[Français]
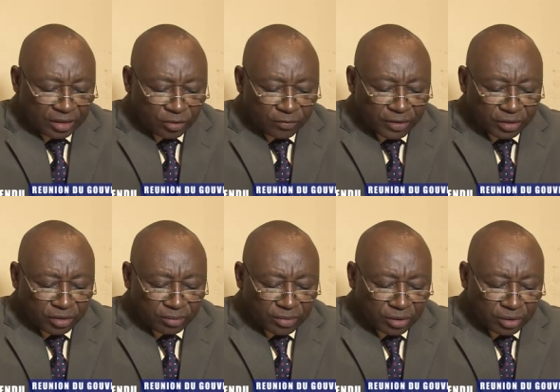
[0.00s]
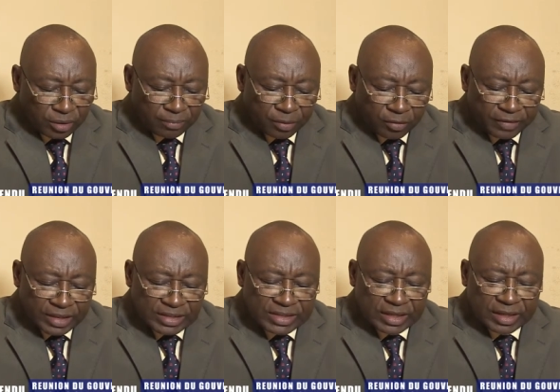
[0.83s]
le gouvernement
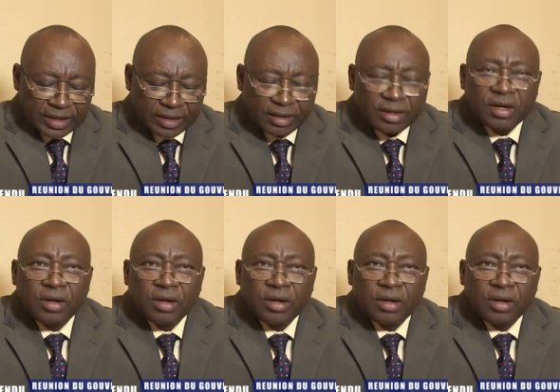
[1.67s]
provincial